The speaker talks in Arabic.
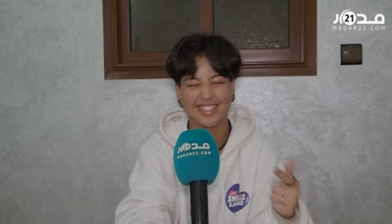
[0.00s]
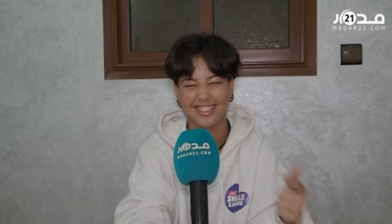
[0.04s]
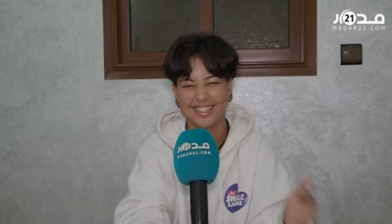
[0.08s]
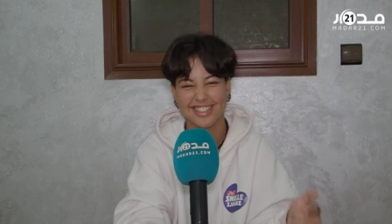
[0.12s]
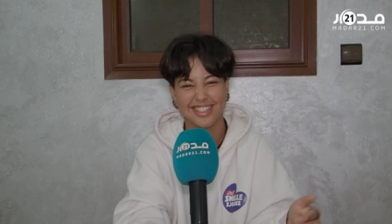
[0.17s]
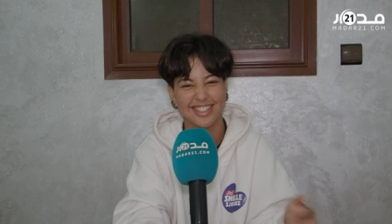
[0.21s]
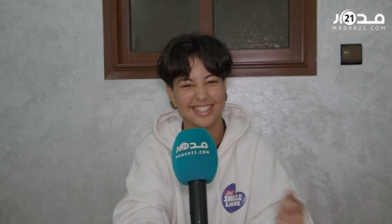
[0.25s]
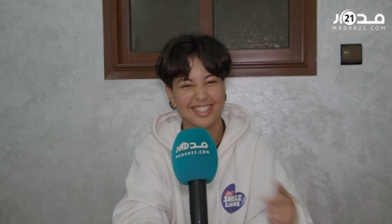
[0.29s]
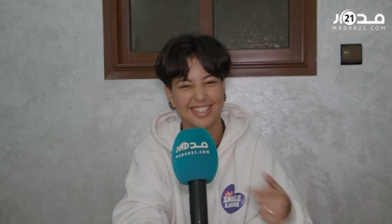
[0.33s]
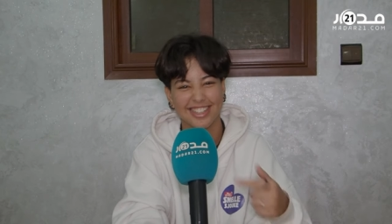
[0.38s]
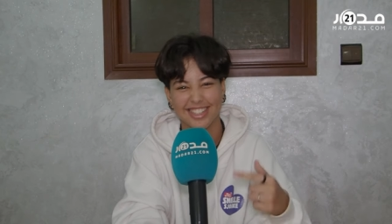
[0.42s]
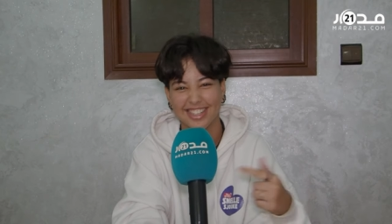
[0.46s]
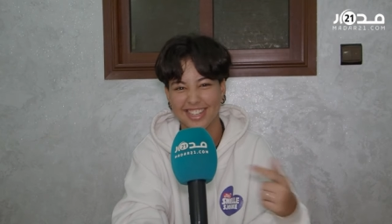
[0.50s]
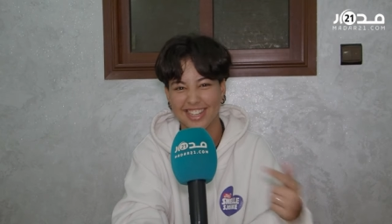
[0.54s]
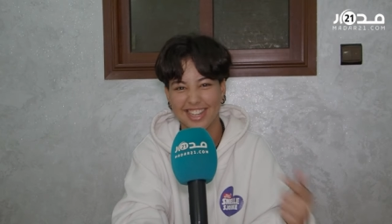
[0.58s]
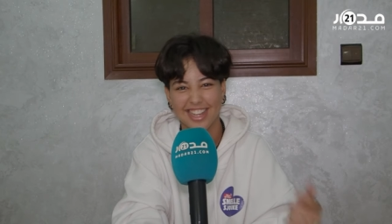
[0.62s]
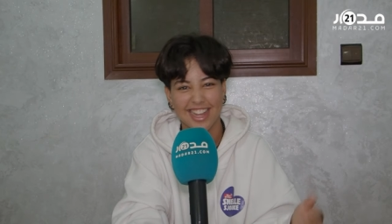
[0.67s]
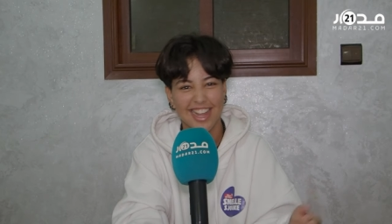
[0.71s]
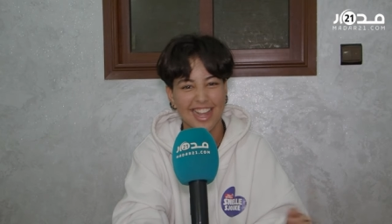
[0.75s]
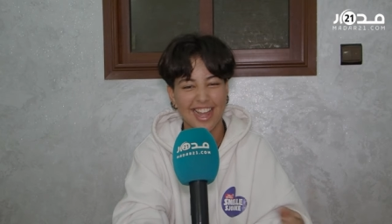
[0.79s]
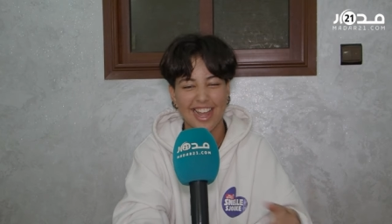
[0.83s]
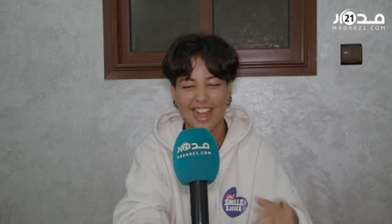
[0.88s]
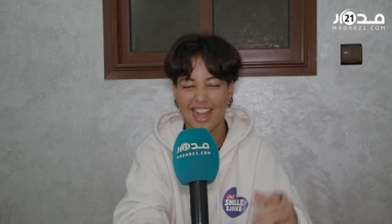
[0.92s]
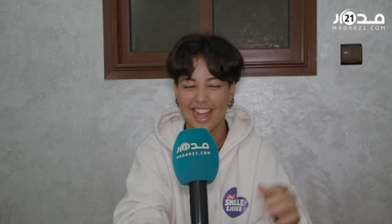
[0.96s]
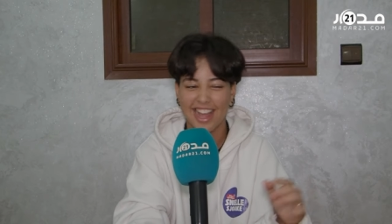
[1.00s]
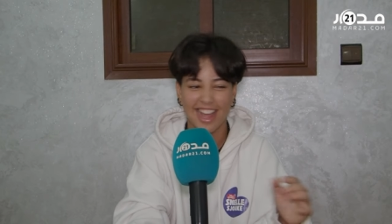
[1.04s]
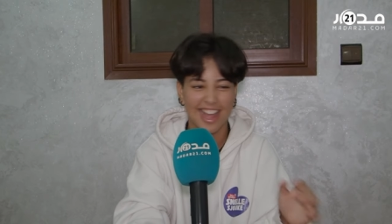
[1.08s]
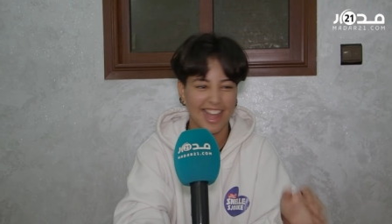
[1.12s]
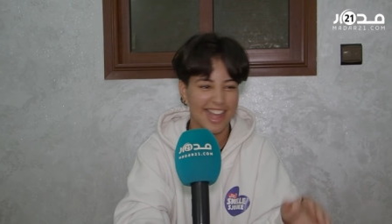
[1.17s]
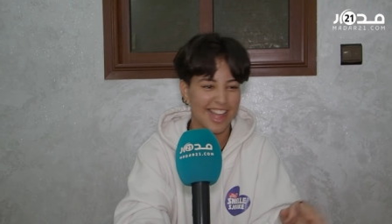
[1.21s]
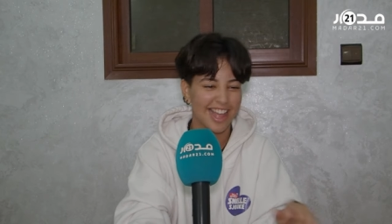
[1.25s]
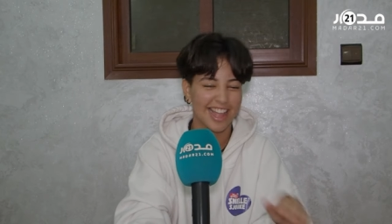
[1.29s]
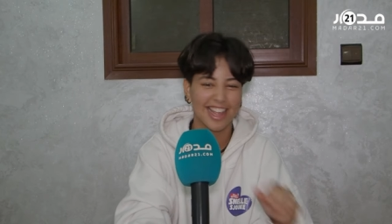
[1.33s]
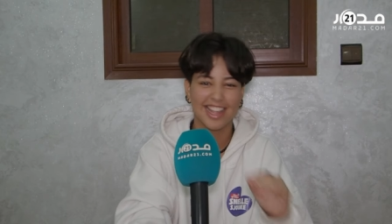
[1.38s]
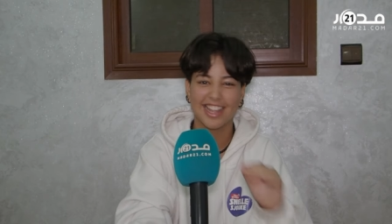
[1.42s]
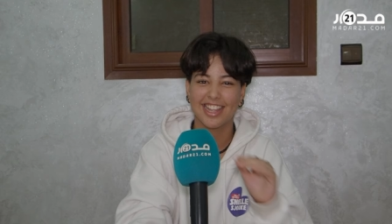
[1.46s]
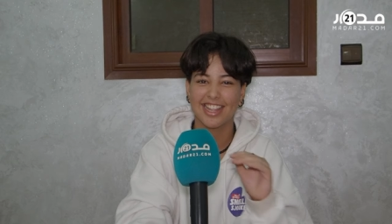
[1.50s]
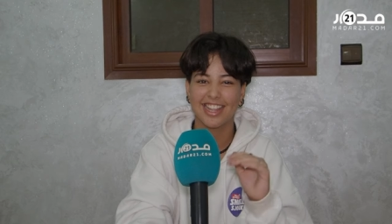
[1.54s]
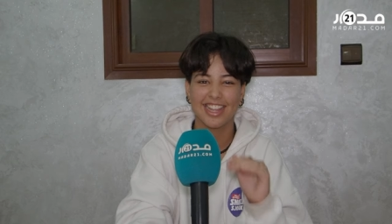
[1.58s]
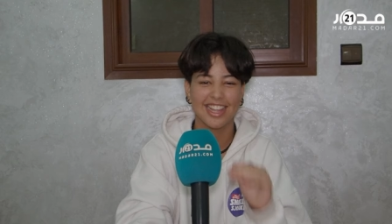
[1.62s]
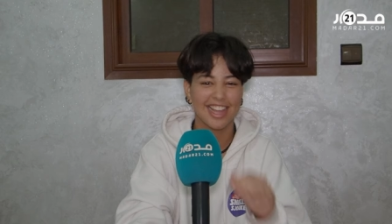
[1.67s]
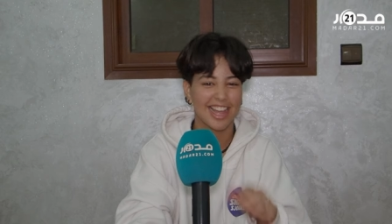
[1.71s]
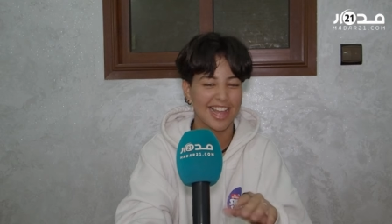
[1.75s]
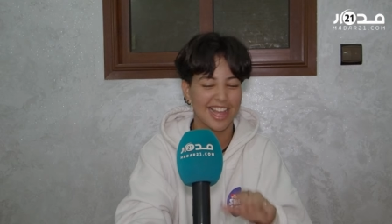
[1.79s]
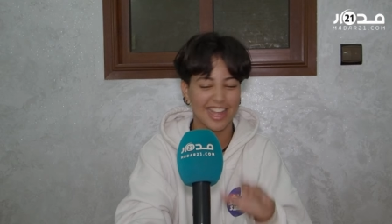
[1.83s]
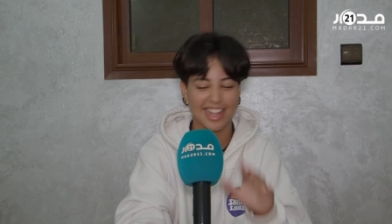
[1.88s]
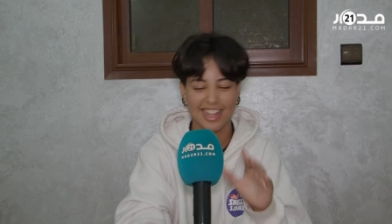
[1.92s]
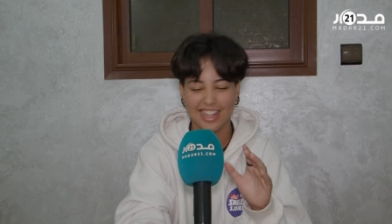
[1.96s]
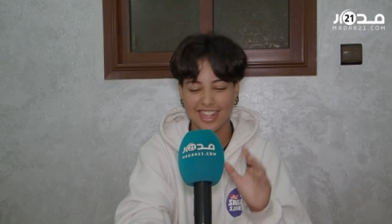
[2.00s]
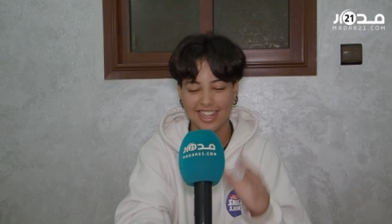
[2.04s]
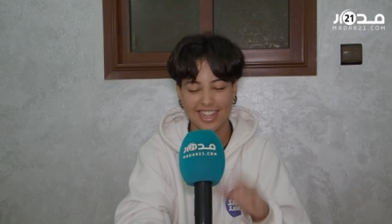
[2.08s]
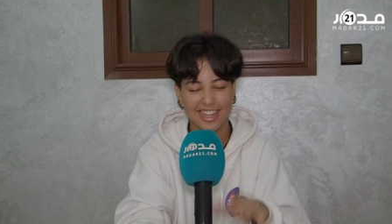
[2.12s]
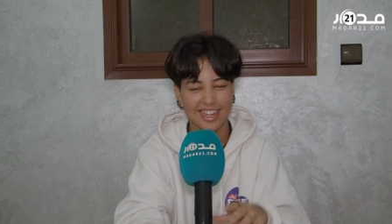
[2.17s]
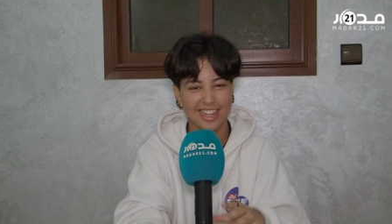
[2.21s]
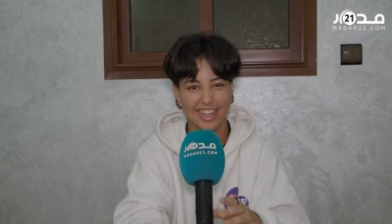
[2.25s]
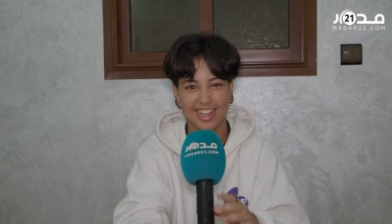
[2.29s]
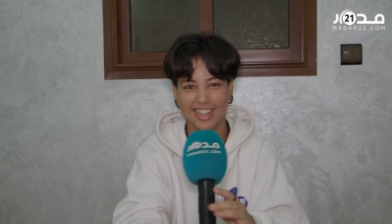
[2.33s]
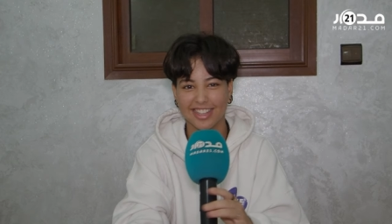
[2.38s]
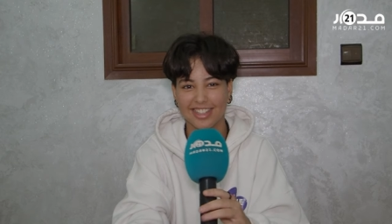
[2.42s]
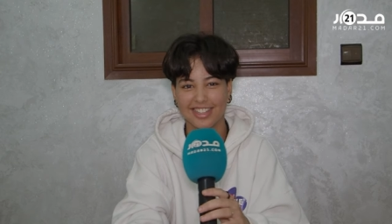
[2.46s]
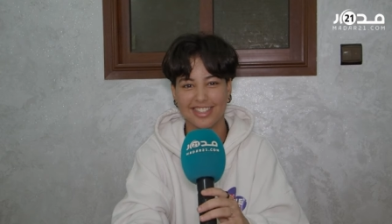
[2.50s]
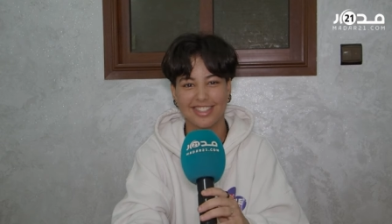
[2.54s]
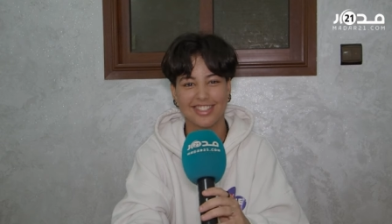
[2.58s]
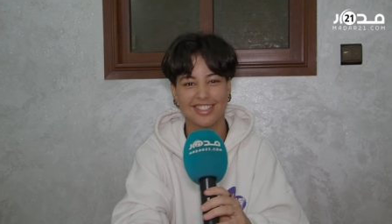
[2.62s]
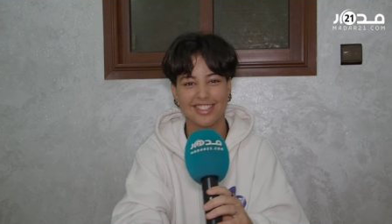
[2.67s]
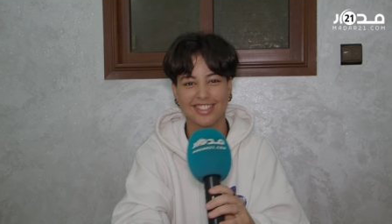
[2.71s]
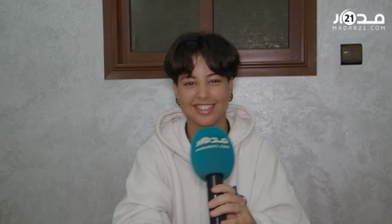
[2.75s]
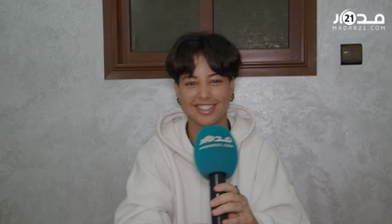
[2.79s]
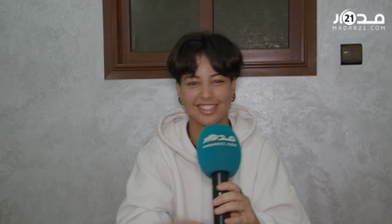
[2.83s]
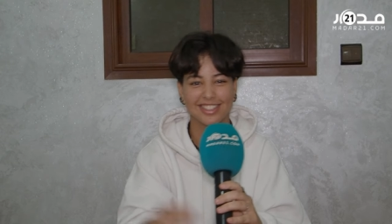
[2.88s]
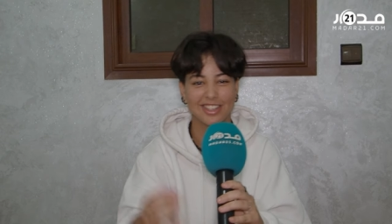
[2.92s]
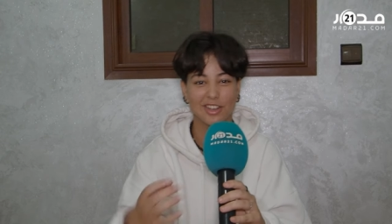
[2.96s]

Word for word: ديال هكا خديت